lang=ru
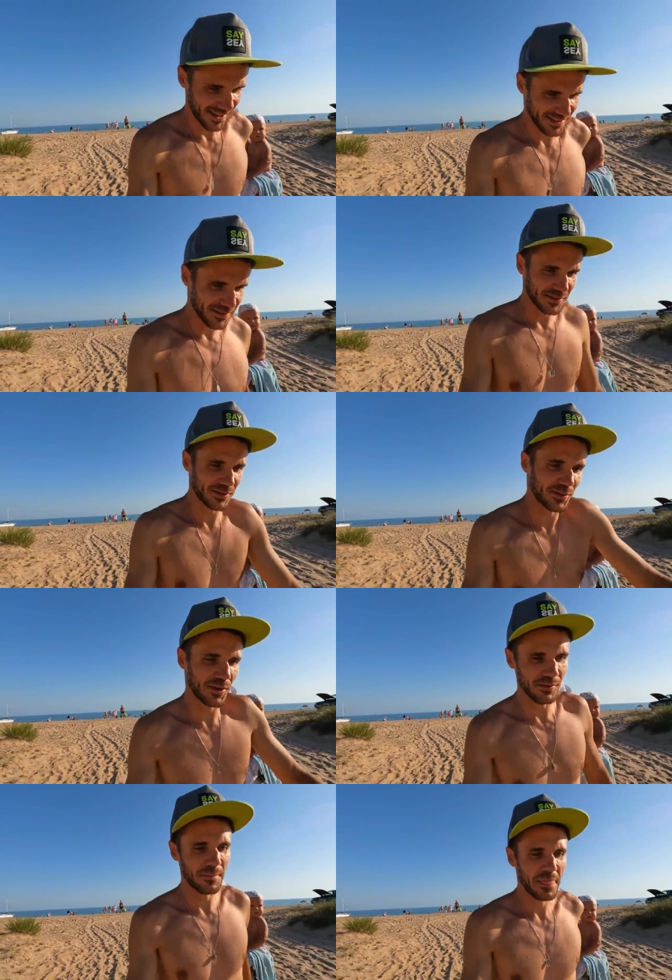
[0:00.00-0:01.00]
Так это все
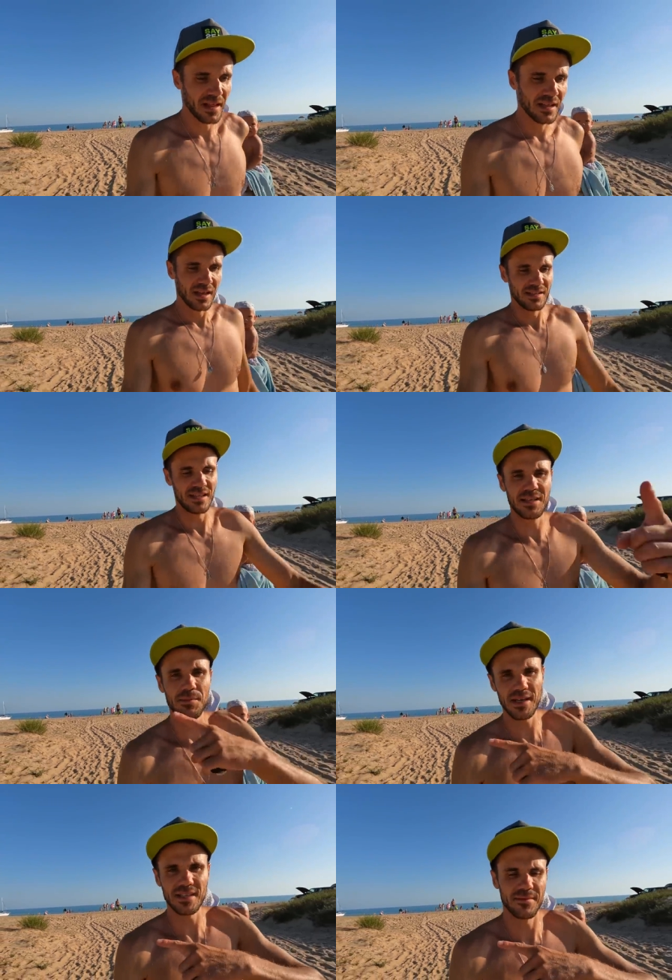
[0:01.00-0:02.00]
здорово. Те
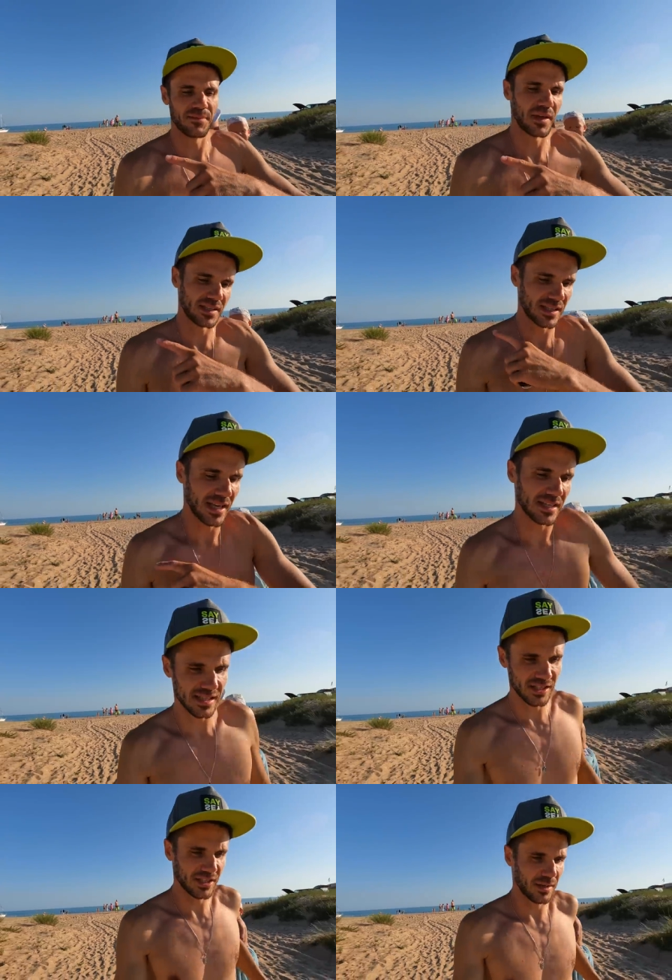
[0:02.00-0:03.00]
ребята
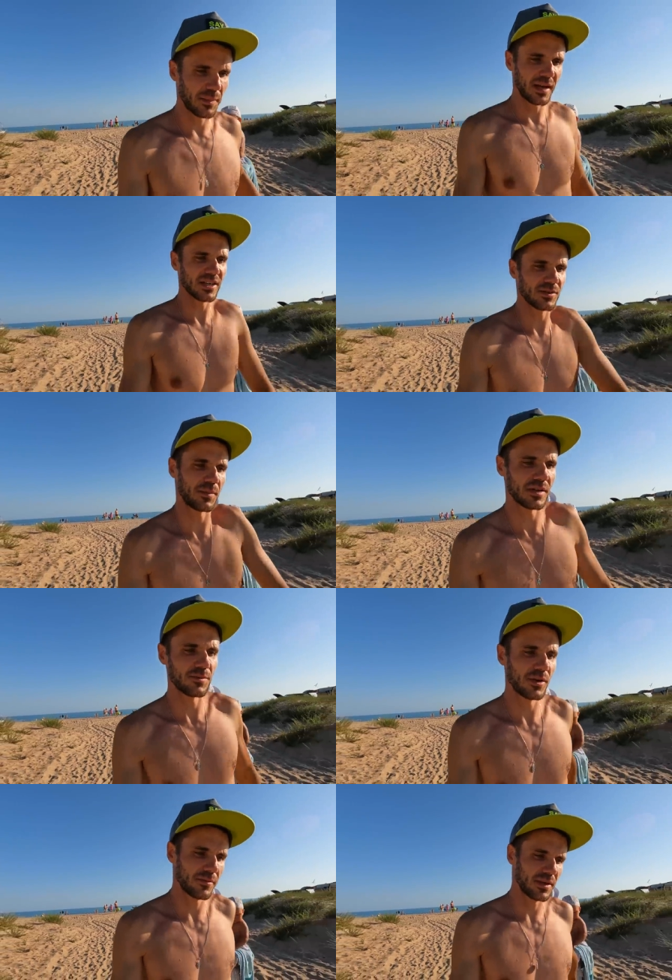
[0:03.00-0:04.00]
остались, значит, на пляже,
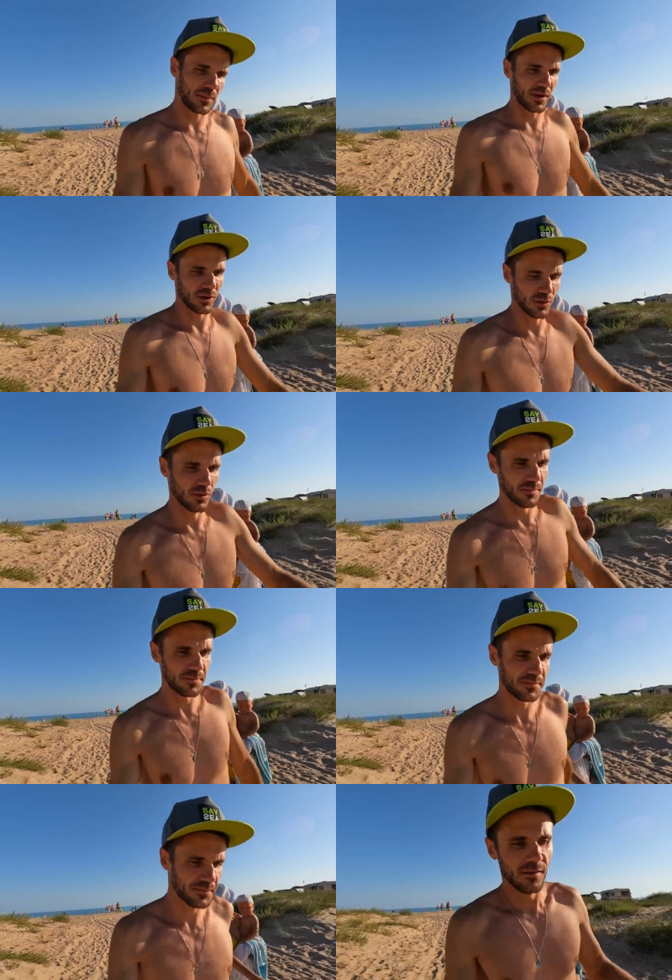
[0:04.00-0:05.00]
поэтому я вам не покажу.
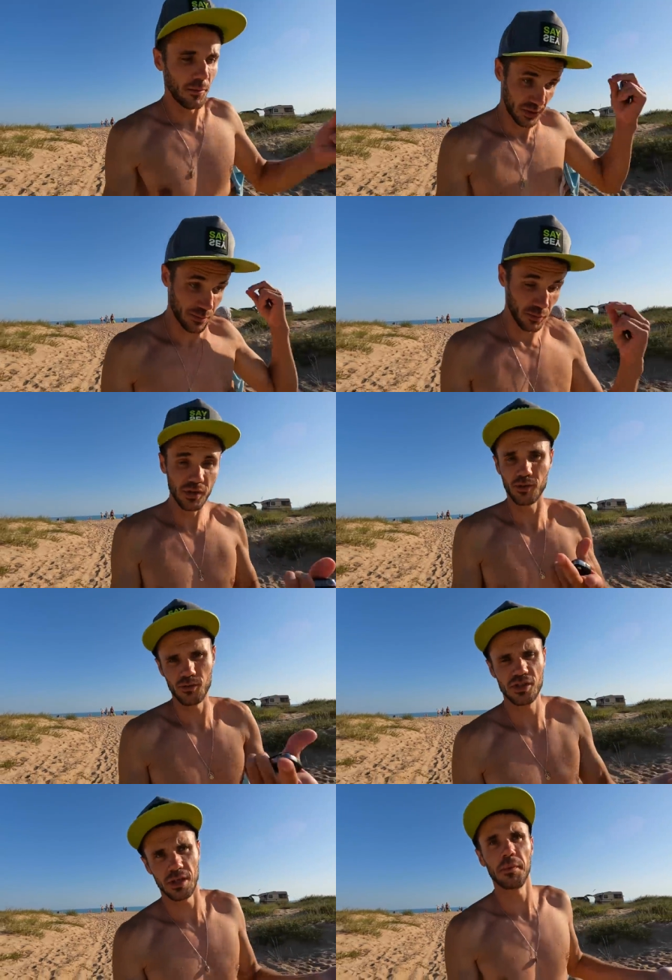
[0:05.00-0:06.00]
В общем, у них
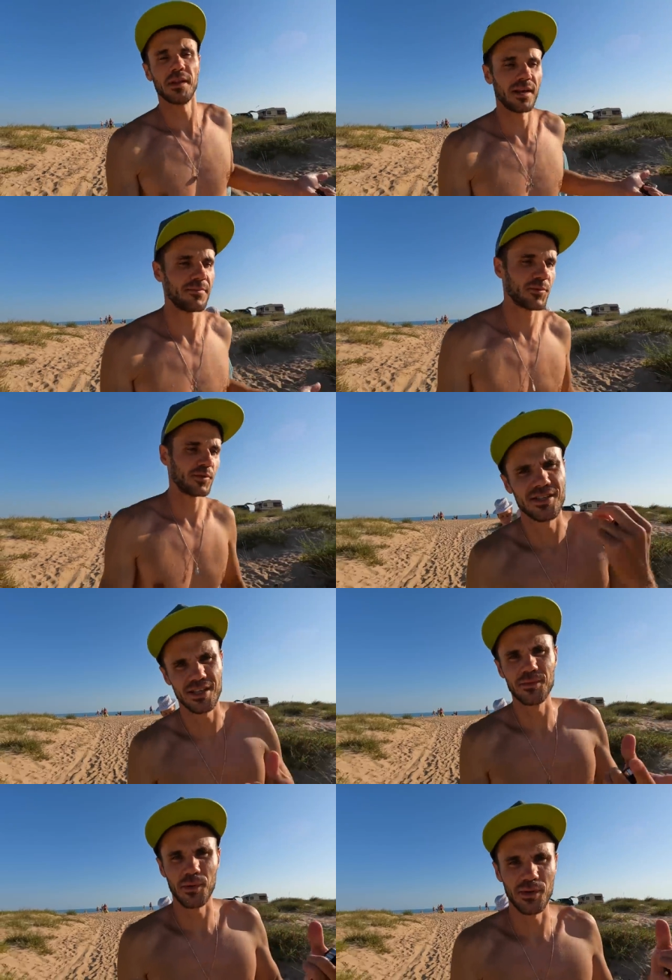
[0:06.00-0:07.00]
солнечная панель. Я же
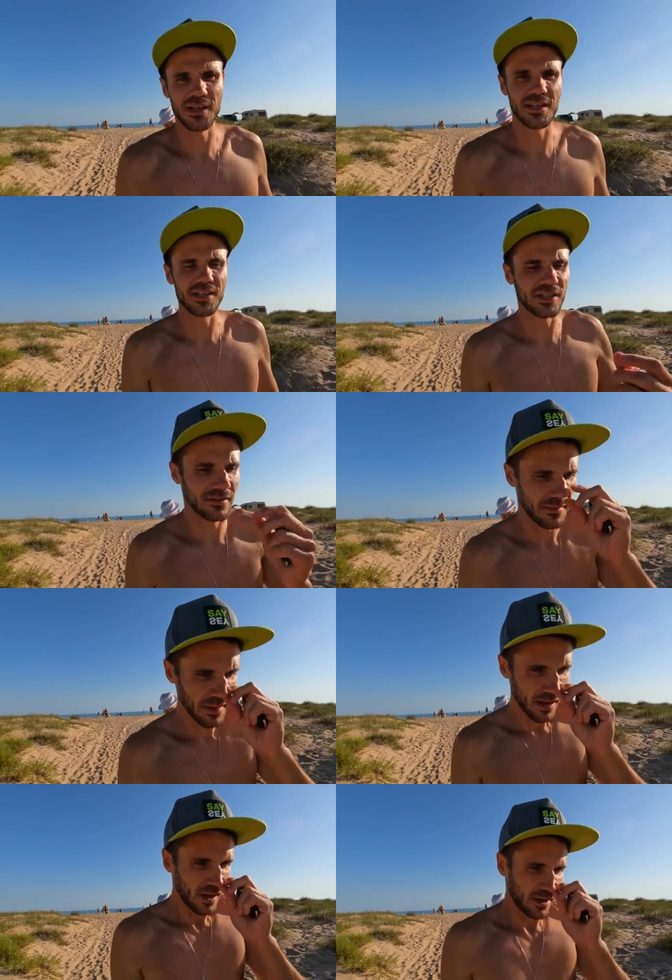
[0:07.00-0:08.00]
говорил про электричество.
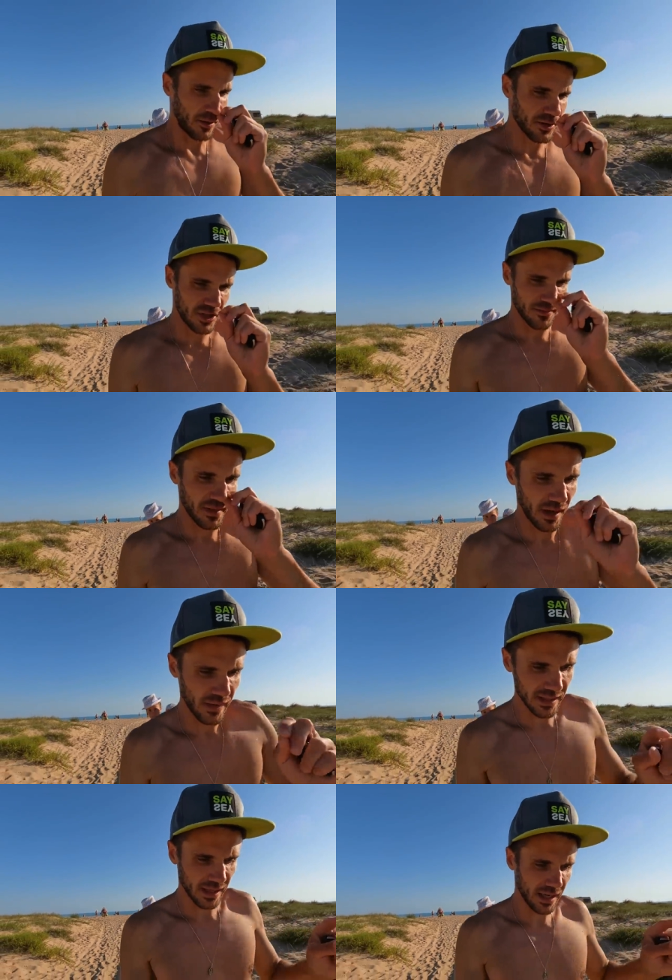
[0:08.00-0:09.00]
Короче,
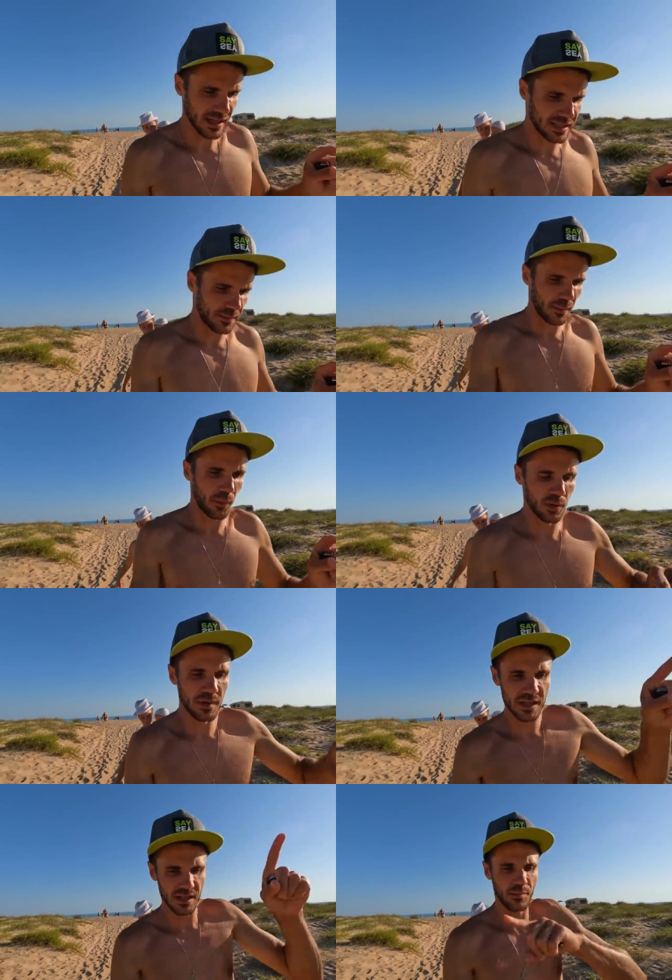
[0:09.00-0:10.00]
она такая, типа,
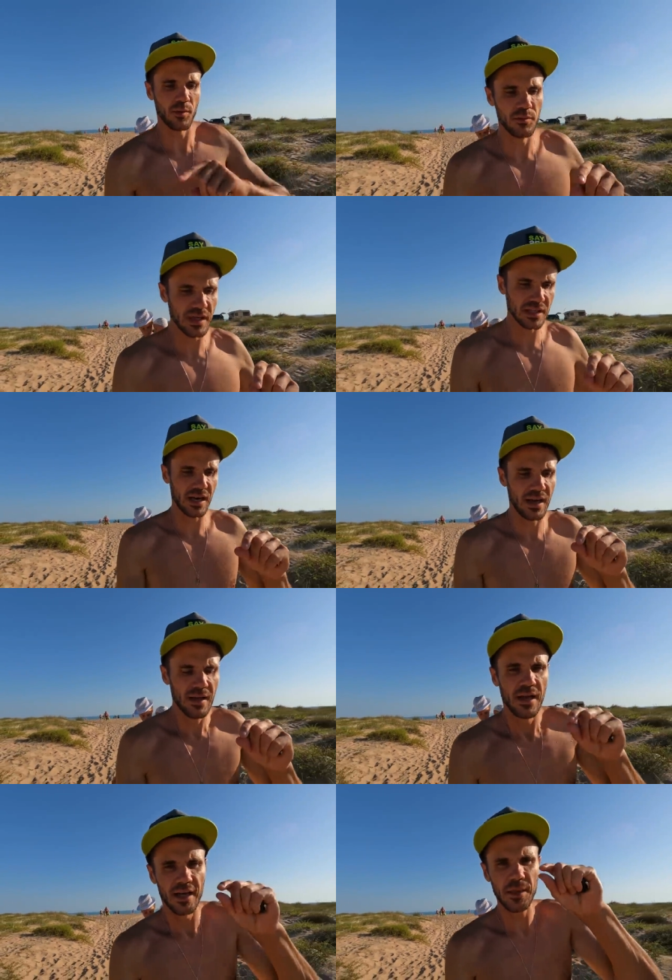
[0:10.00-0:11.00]
полметра на полметра,
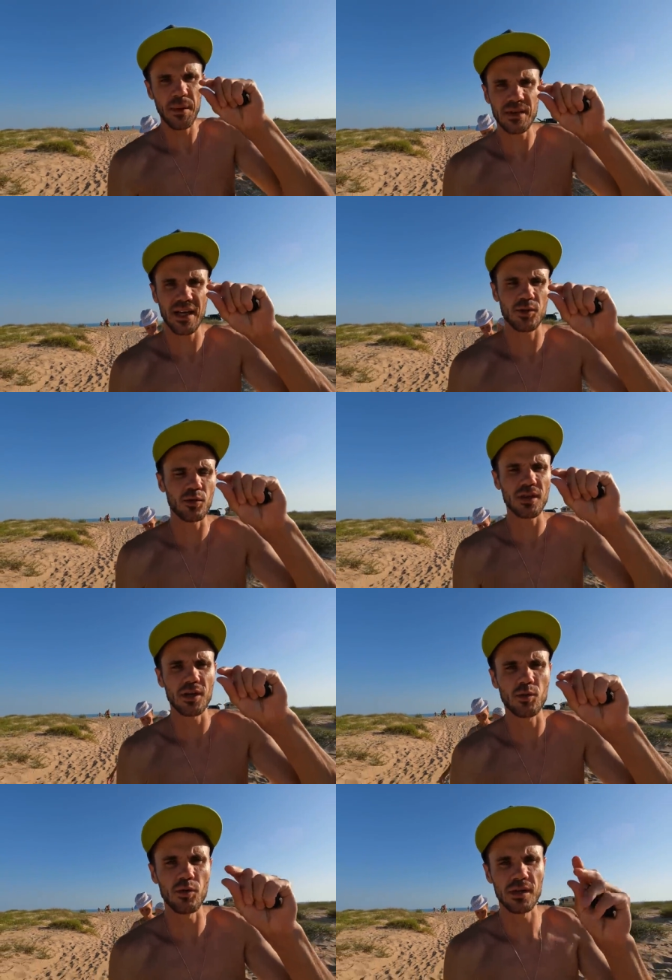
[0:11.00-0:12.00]
и она прям такая
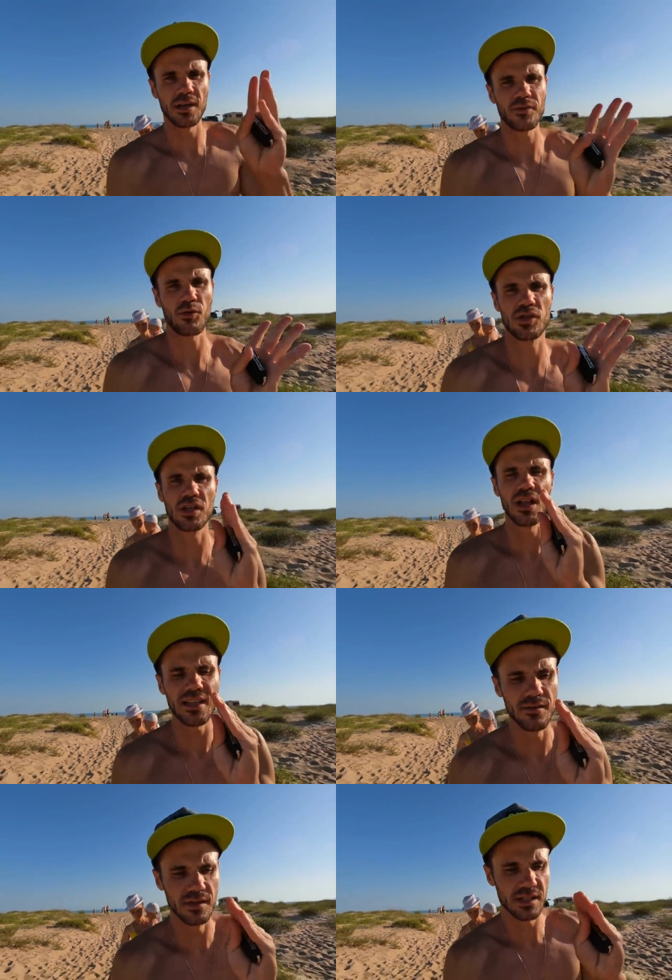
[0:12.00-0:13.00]
тонкая-тонкая, так вот
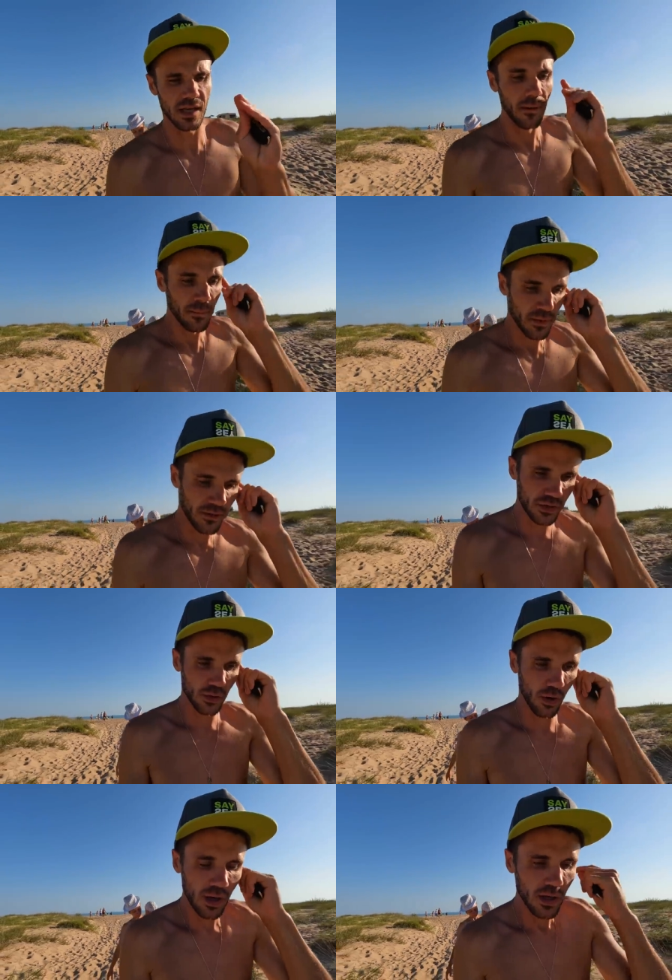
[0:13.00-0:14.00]
складывается, и
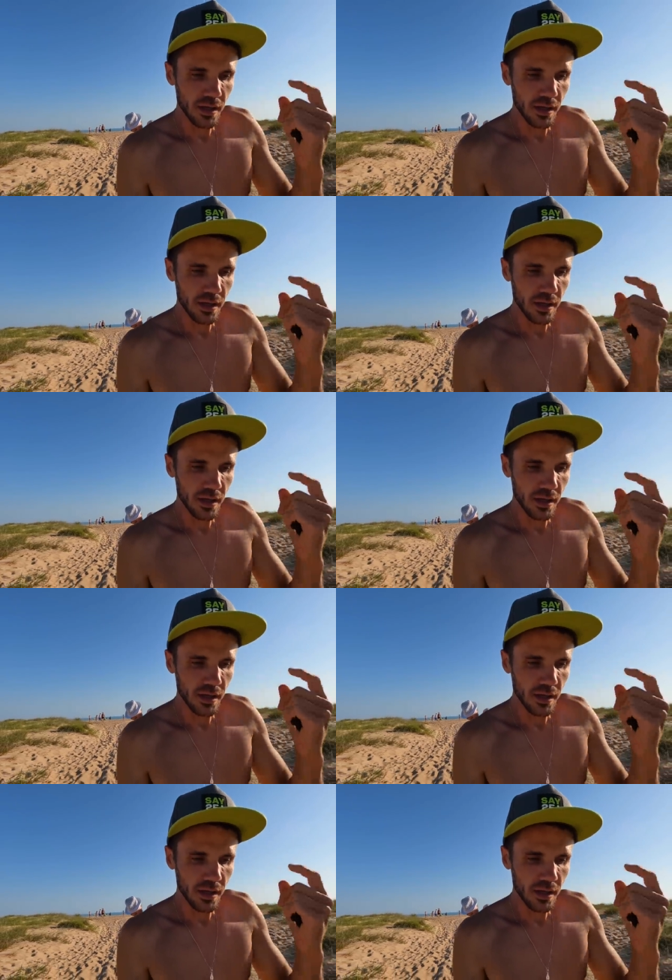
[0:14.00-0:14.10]
все.